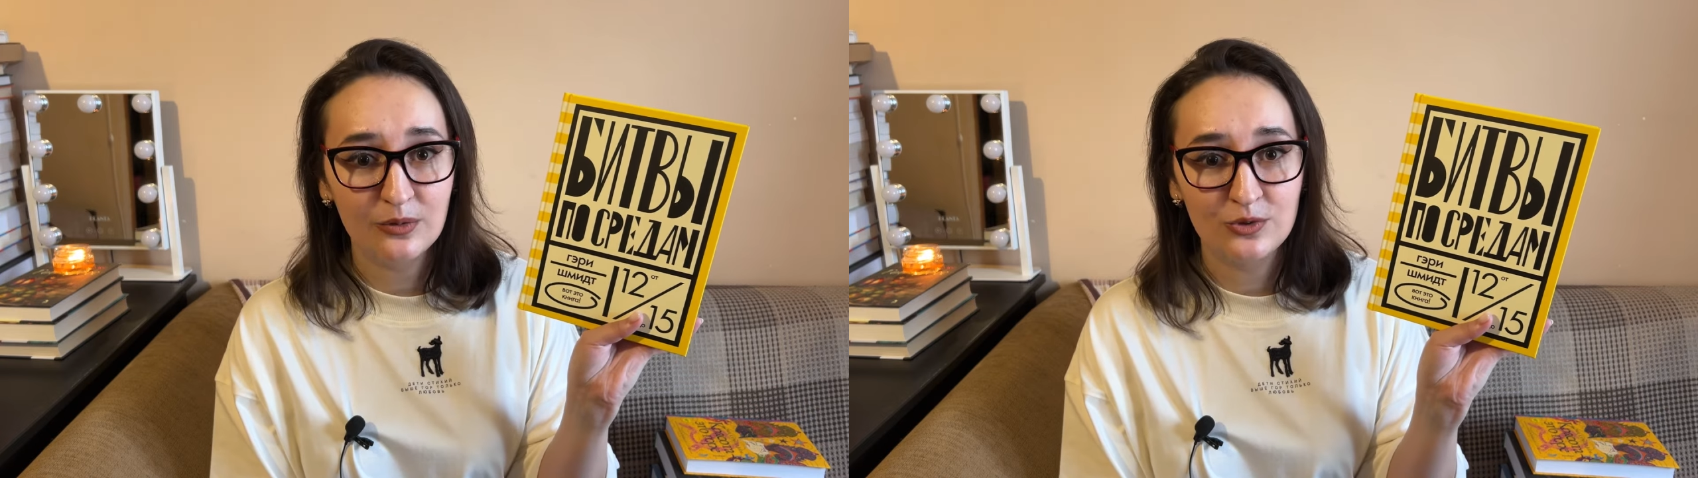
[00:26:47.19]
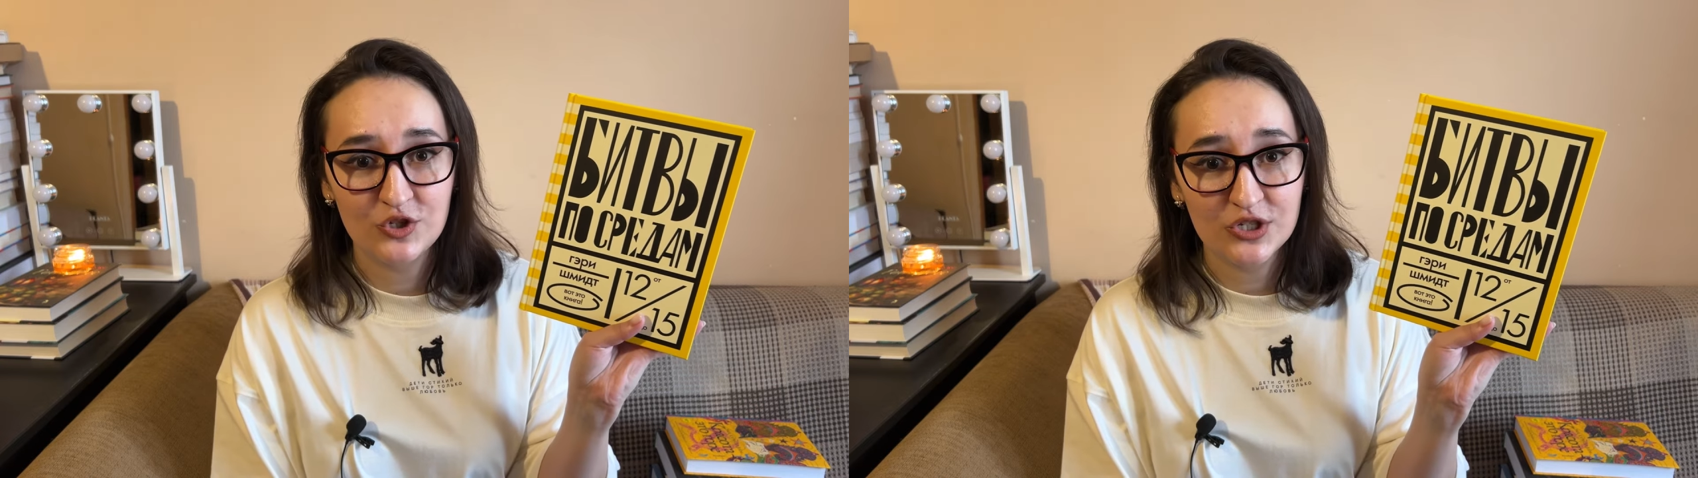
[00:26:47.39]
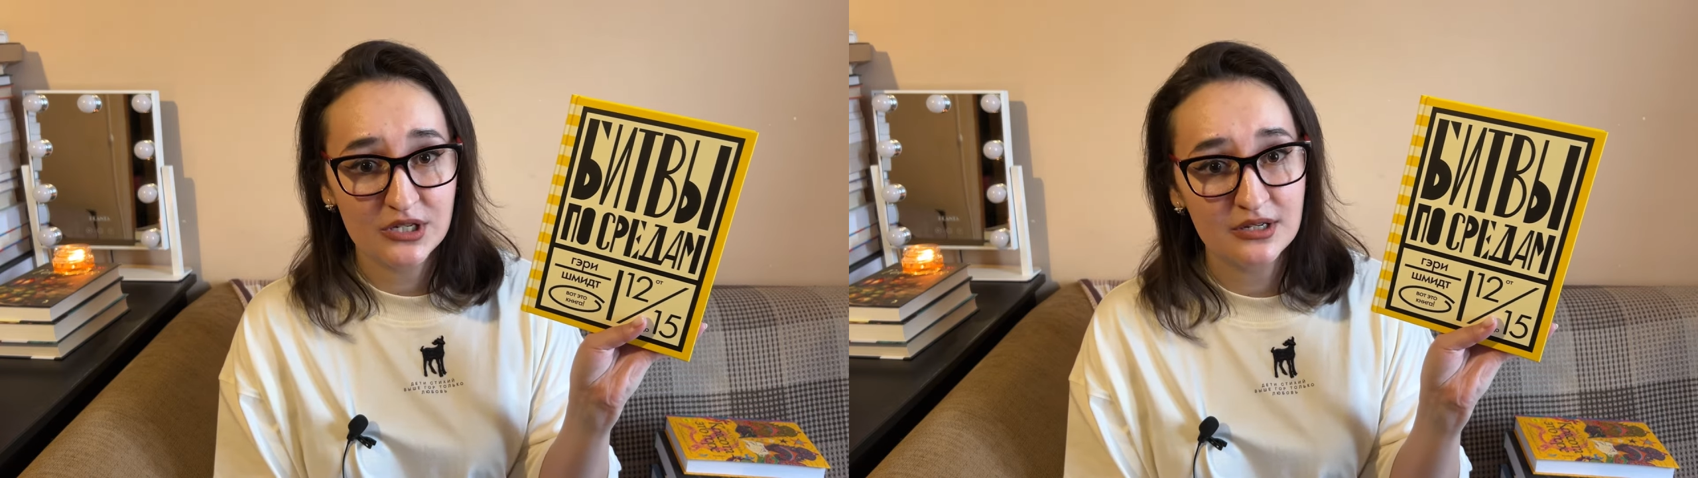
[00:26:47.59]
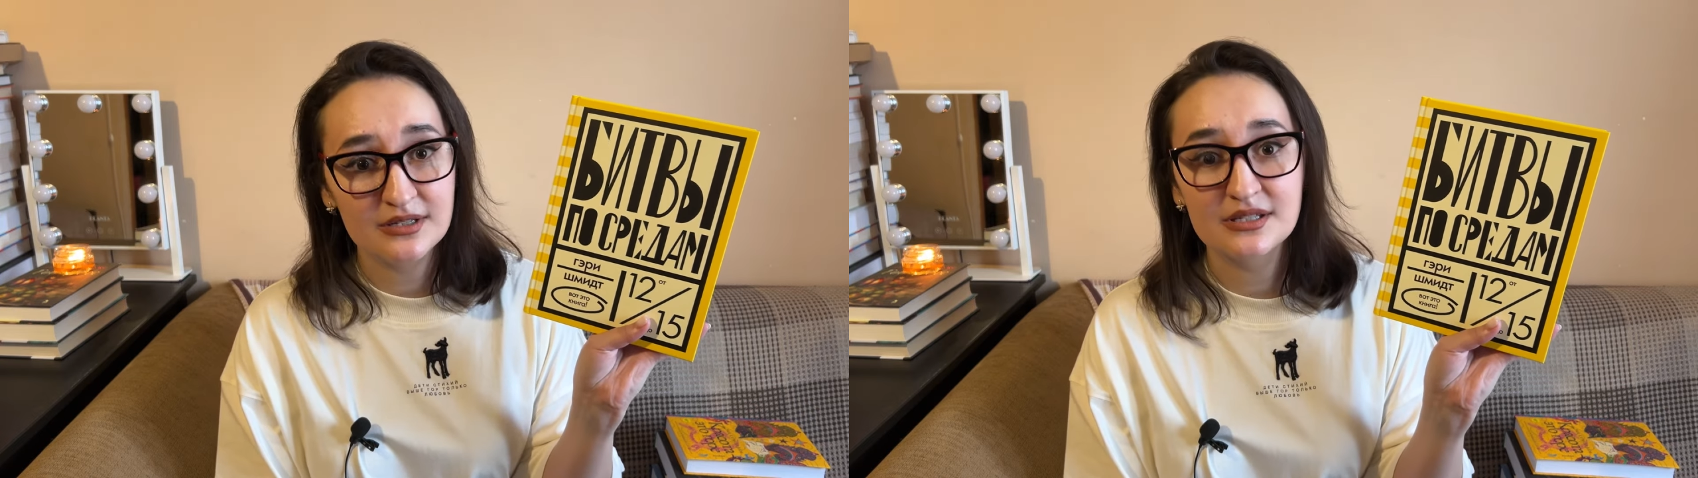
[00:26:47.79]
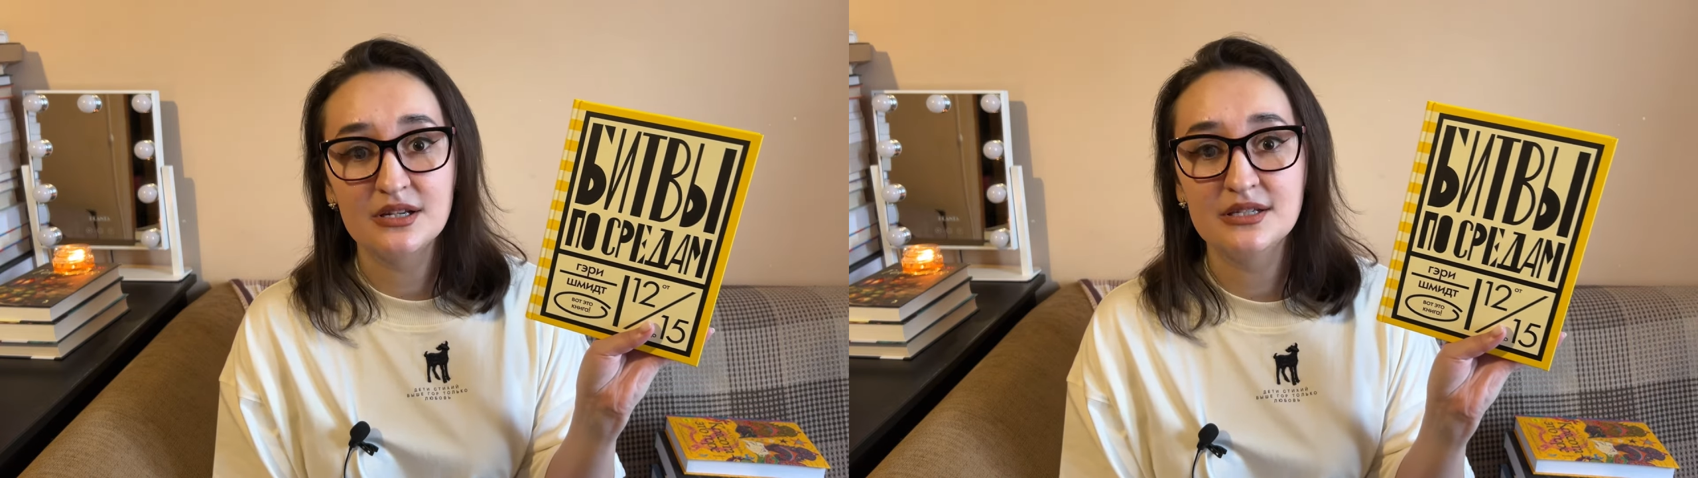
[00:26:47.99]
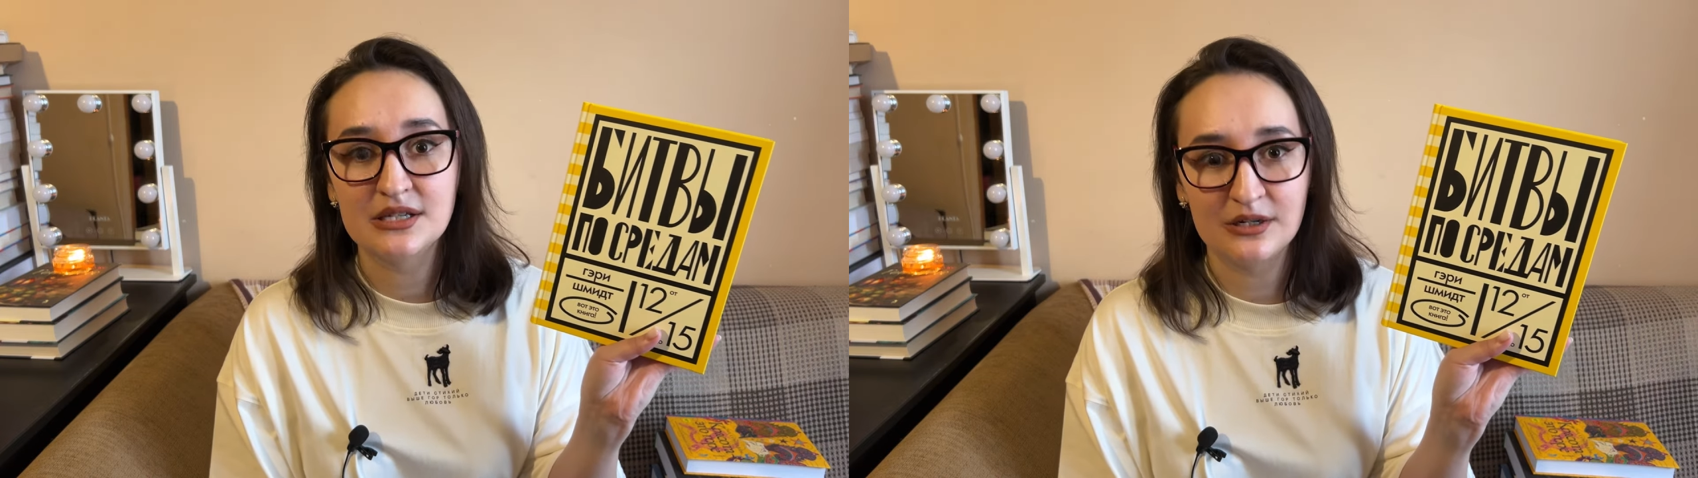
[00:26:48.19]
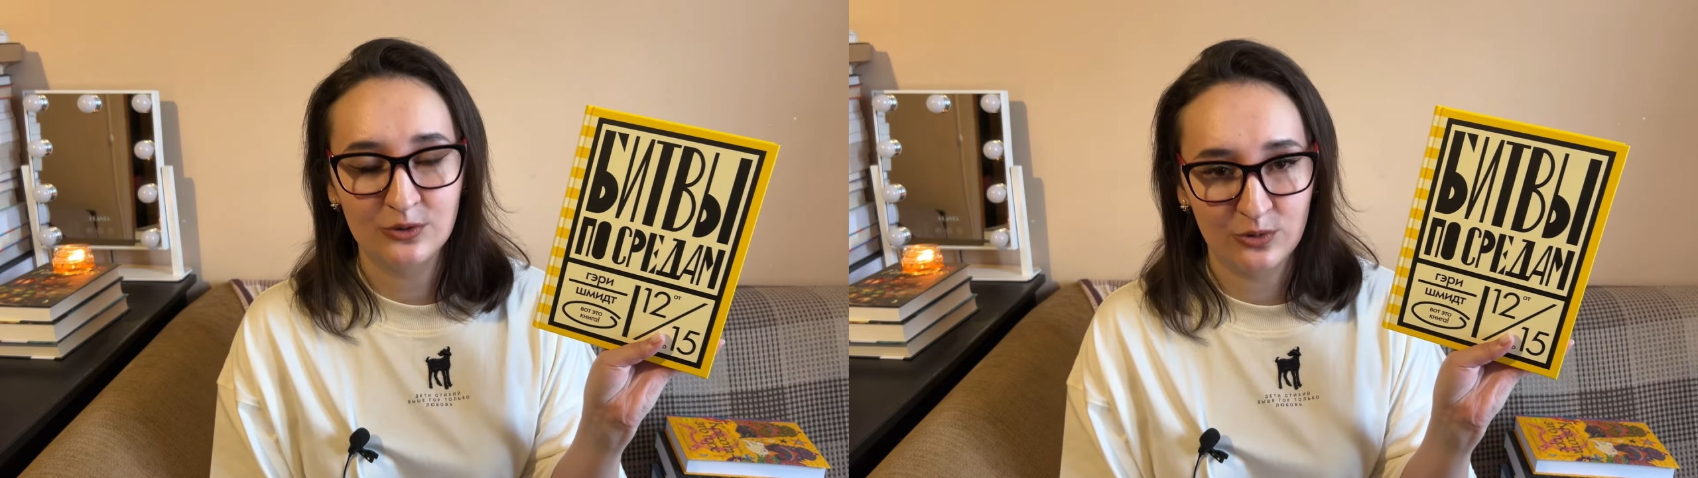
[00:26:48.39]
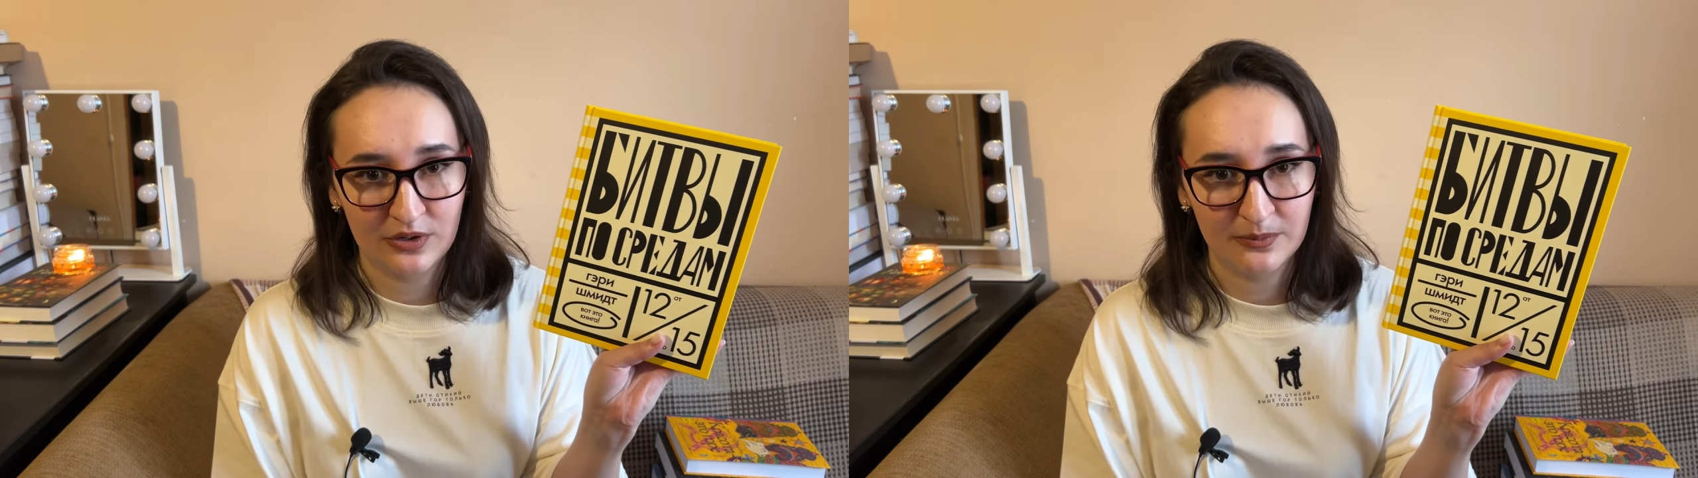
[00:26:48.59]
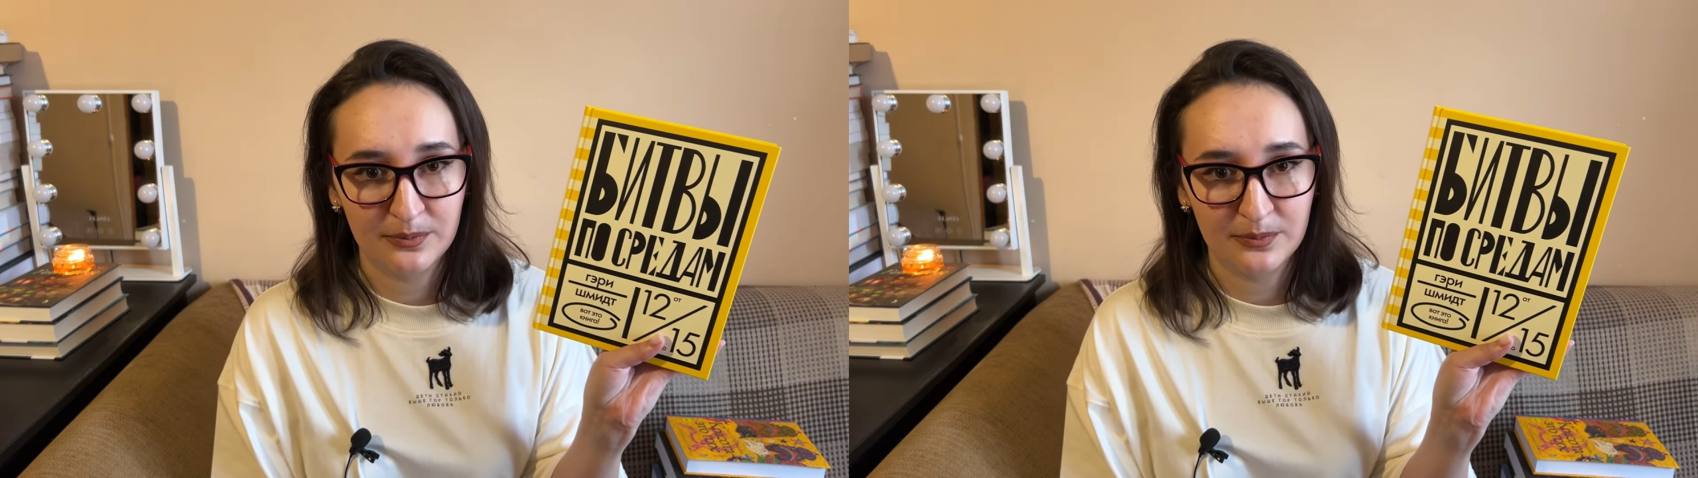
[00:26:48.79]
учительницей литературы,